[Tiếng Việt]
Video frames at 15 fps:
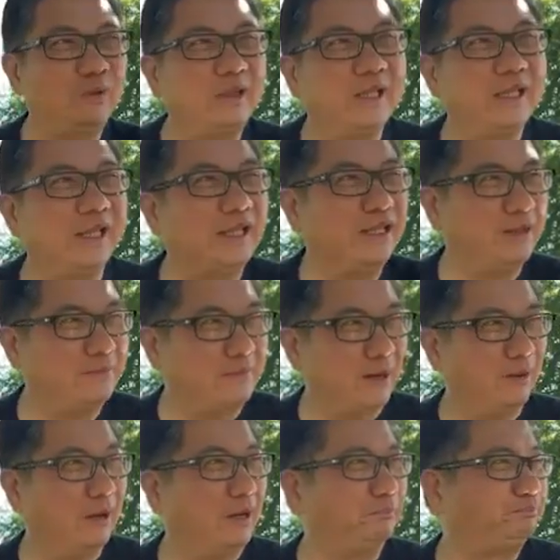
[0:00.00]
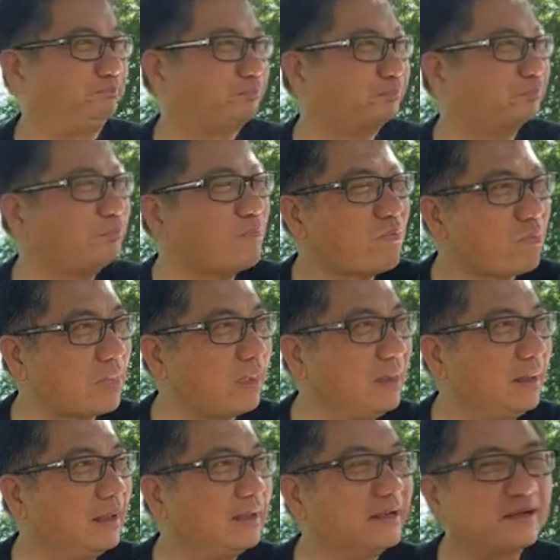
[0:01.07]
Quý vị thấy nhiệm màu không?
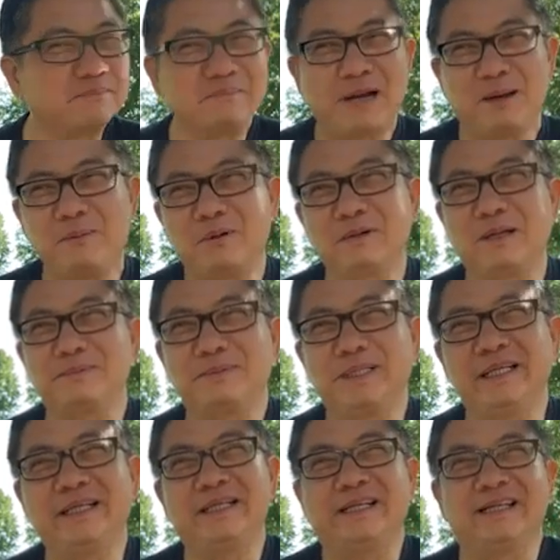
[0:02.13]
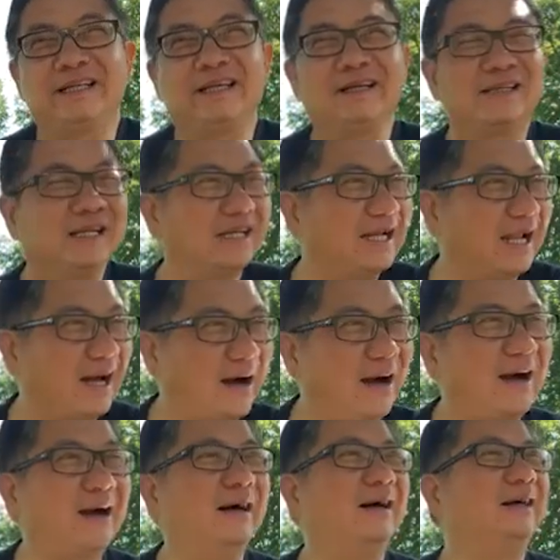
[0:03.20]
3-4 năm trước thì nói đừng
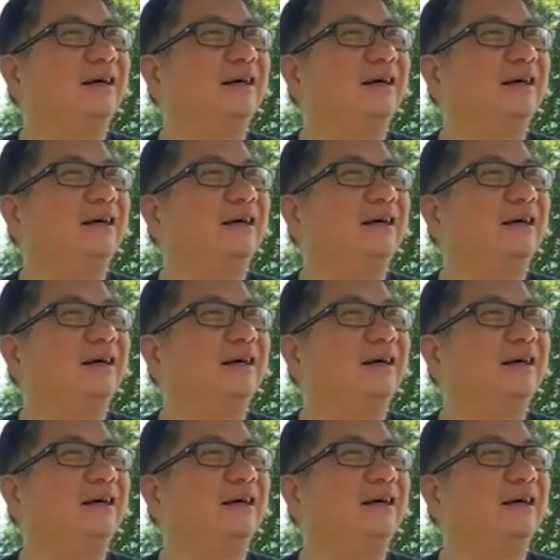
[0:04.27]
lo,